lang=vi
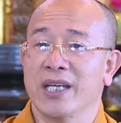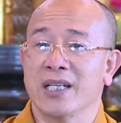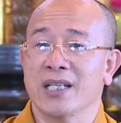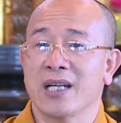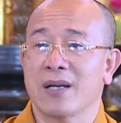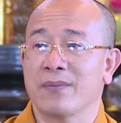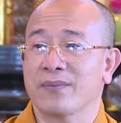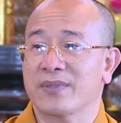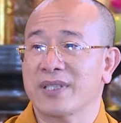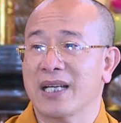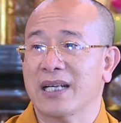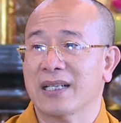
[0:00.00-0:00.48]
yên
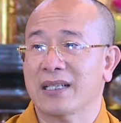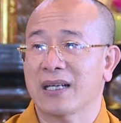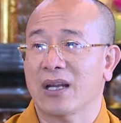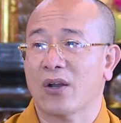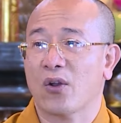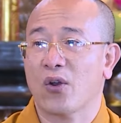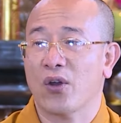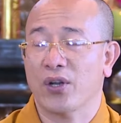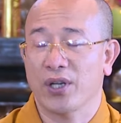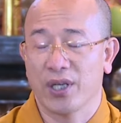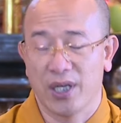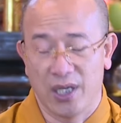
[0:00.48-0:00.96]
nằm sắt là
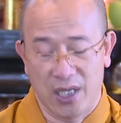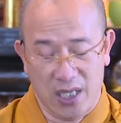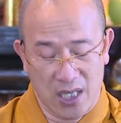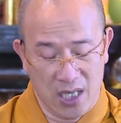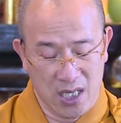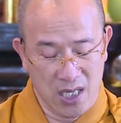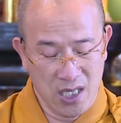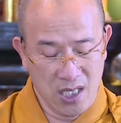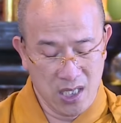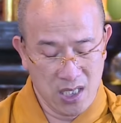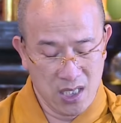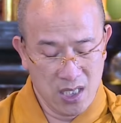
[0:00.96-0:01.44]
con
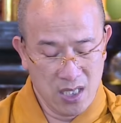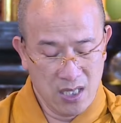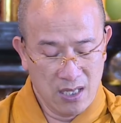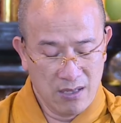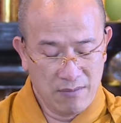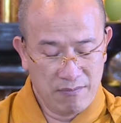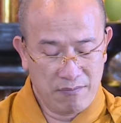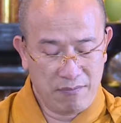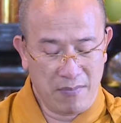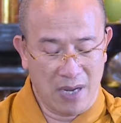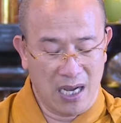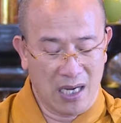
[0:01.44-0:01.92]
ngựa
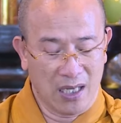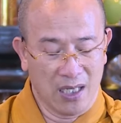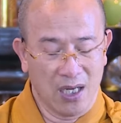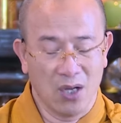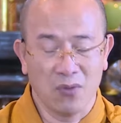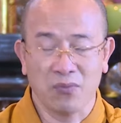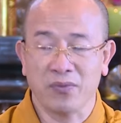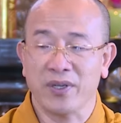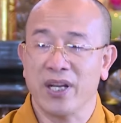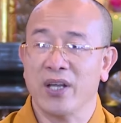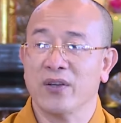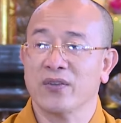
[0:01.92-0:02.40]
mang
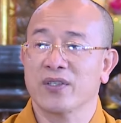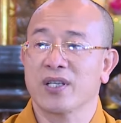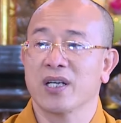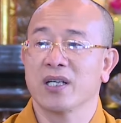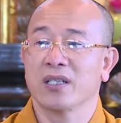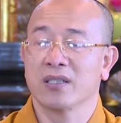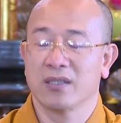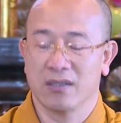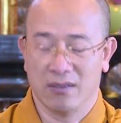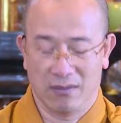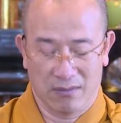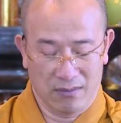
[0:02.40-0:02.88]
lông đeo
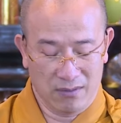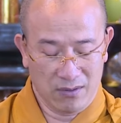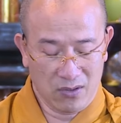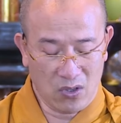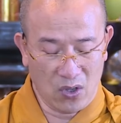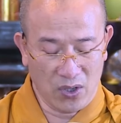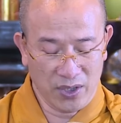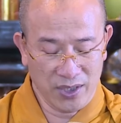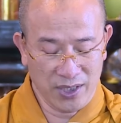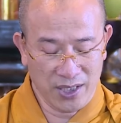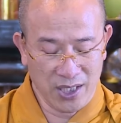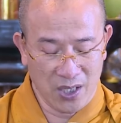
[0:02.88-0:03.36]
sừng
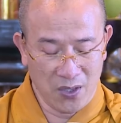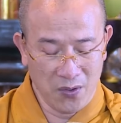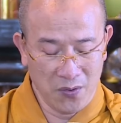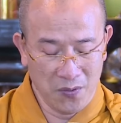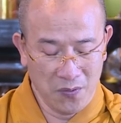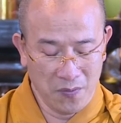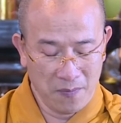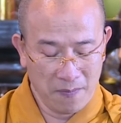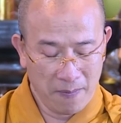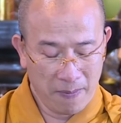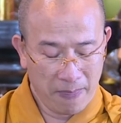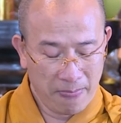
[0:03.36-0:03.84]
con
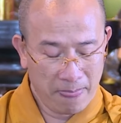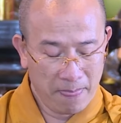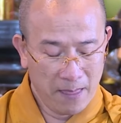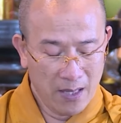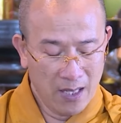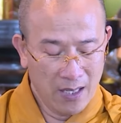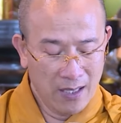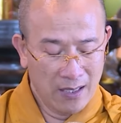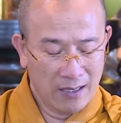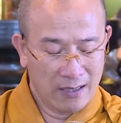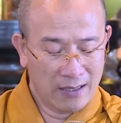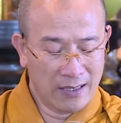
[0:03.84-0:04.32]
trâu
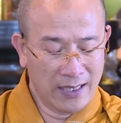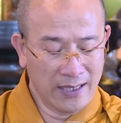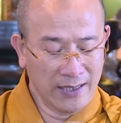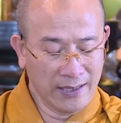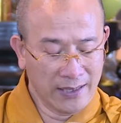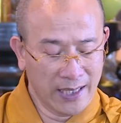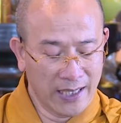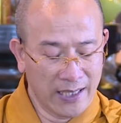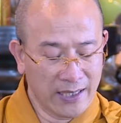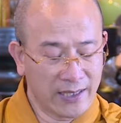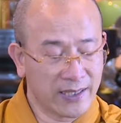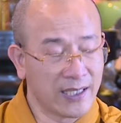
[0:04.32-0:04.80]
lấy
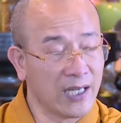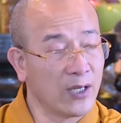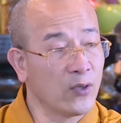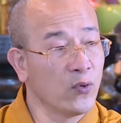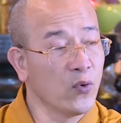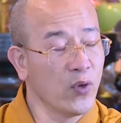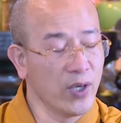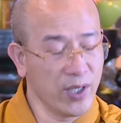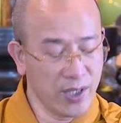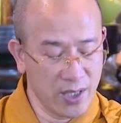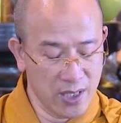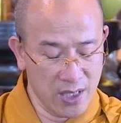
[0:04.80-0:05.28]
thịt để
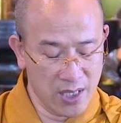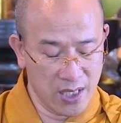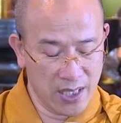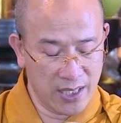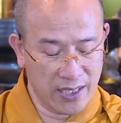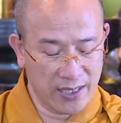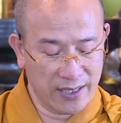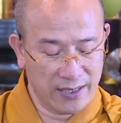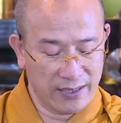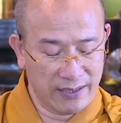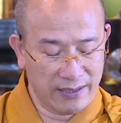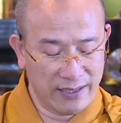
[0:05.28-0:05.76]
nuôi
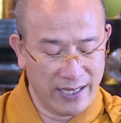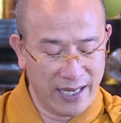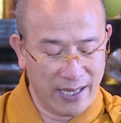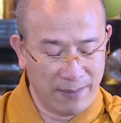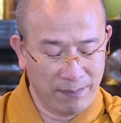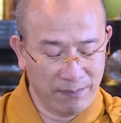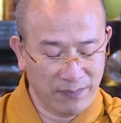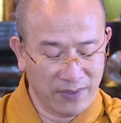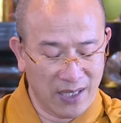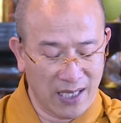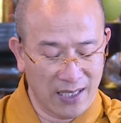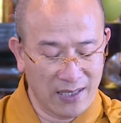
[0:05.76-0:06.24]
người
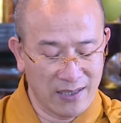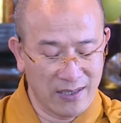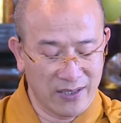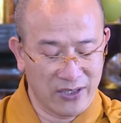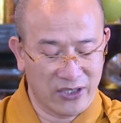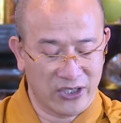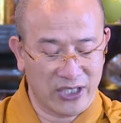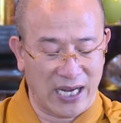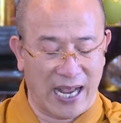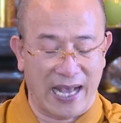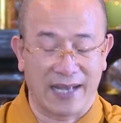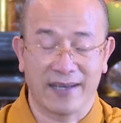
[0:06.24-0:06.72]
đem thân
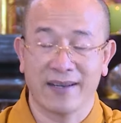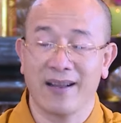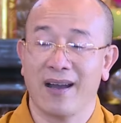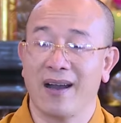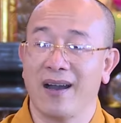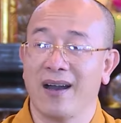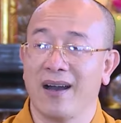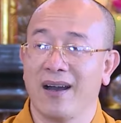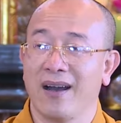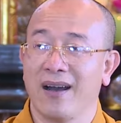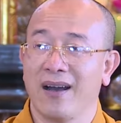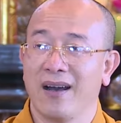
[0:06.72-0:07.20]
trả
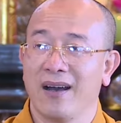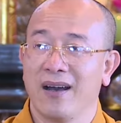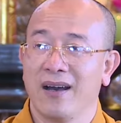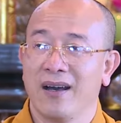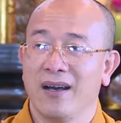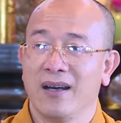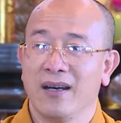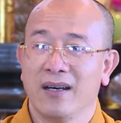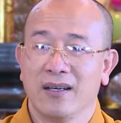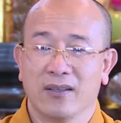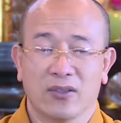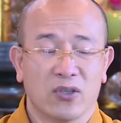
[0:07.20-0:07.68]
nợ
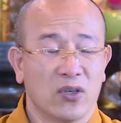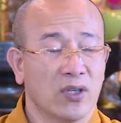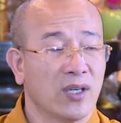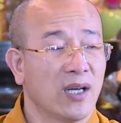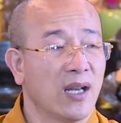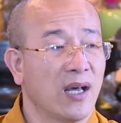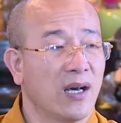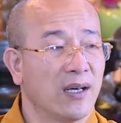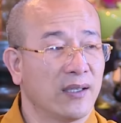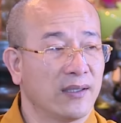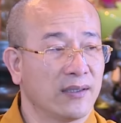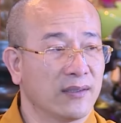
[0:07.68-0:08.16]
con
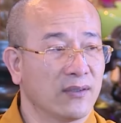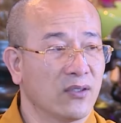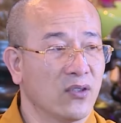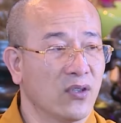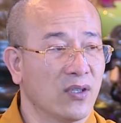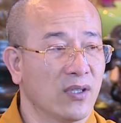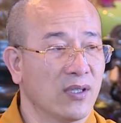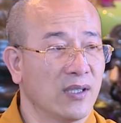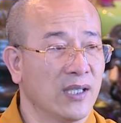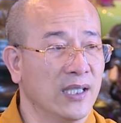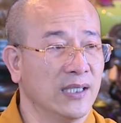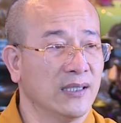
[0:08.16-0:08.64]
lợn
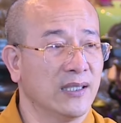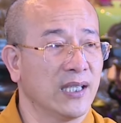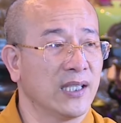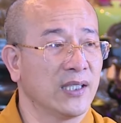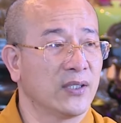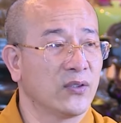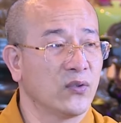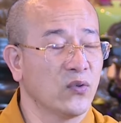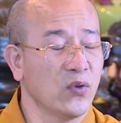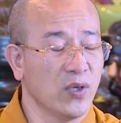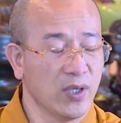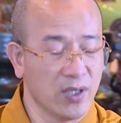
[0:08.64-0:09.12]
lấy
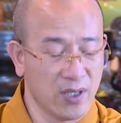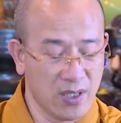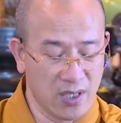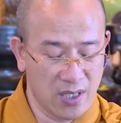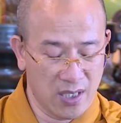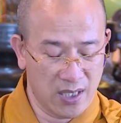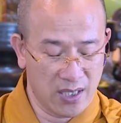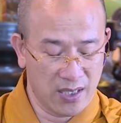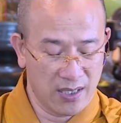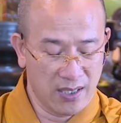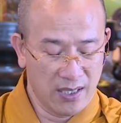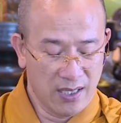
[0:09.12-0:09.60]
thịt nuôi
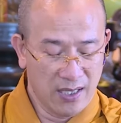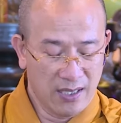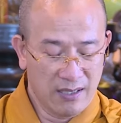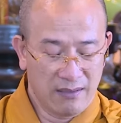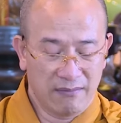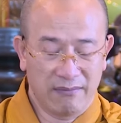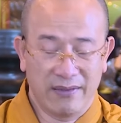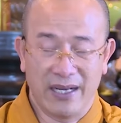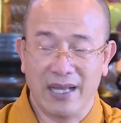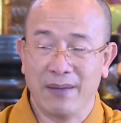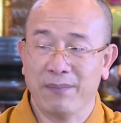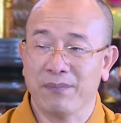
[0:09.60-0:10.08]
người
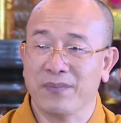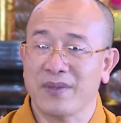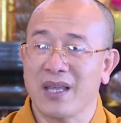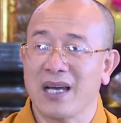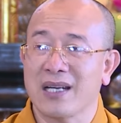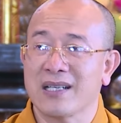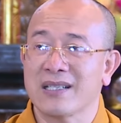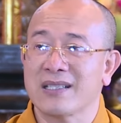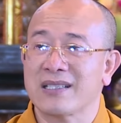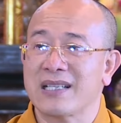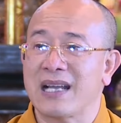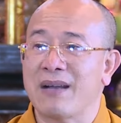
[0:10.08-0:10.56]
đem
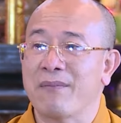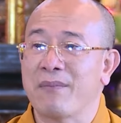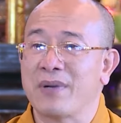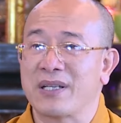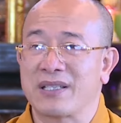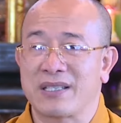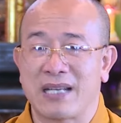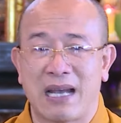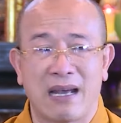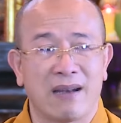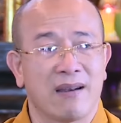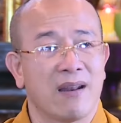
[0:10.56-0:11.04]
thân ra mà
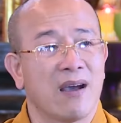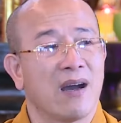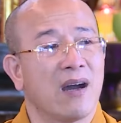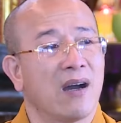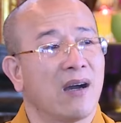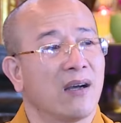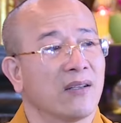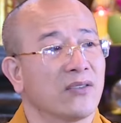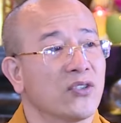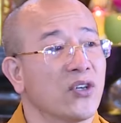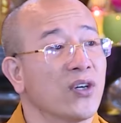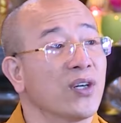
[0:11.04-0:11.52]
trả
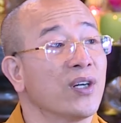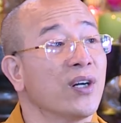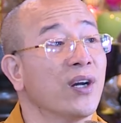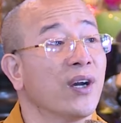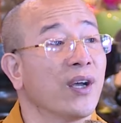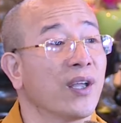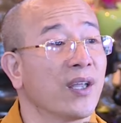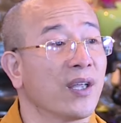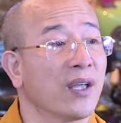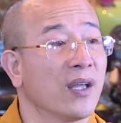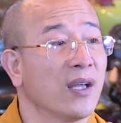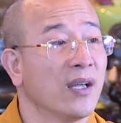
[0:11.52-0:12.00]
nợ cho
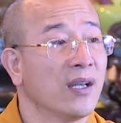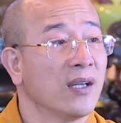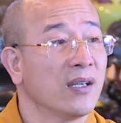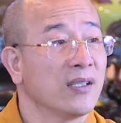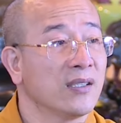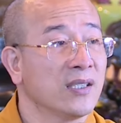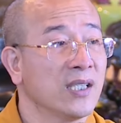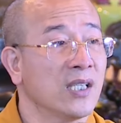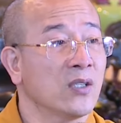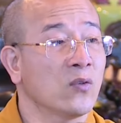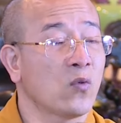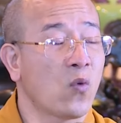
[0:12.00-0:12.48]
người
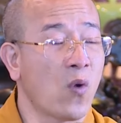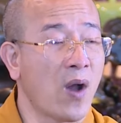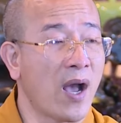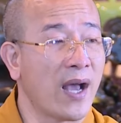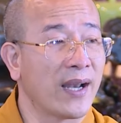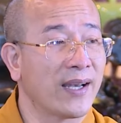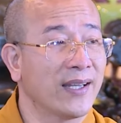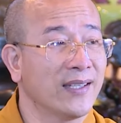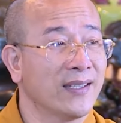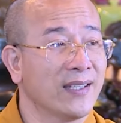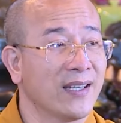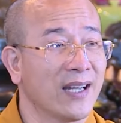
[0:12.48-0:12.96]
nhân
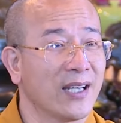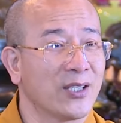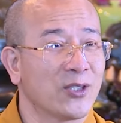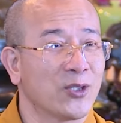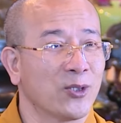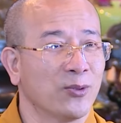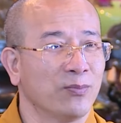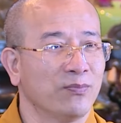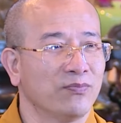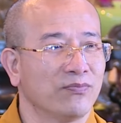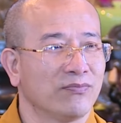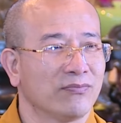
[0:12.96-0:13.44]
quả đấy thưa đại
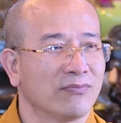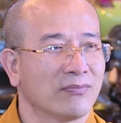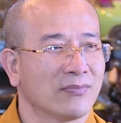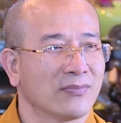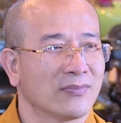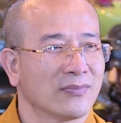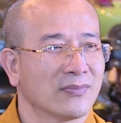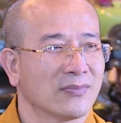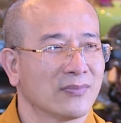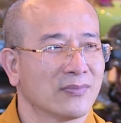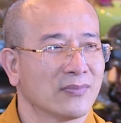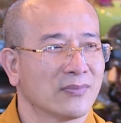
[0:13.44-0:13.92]
chúng
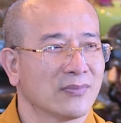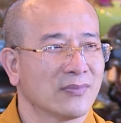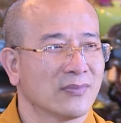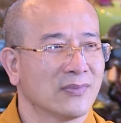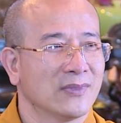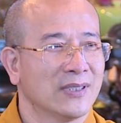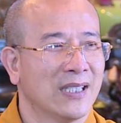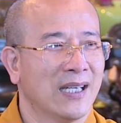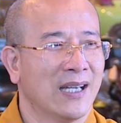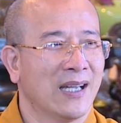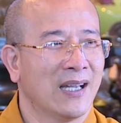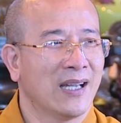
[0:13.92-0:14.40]

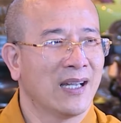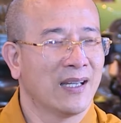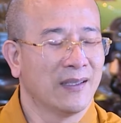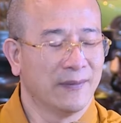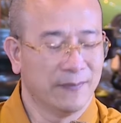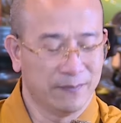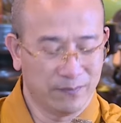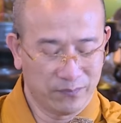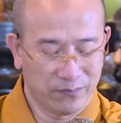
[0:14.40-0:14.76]
yeah.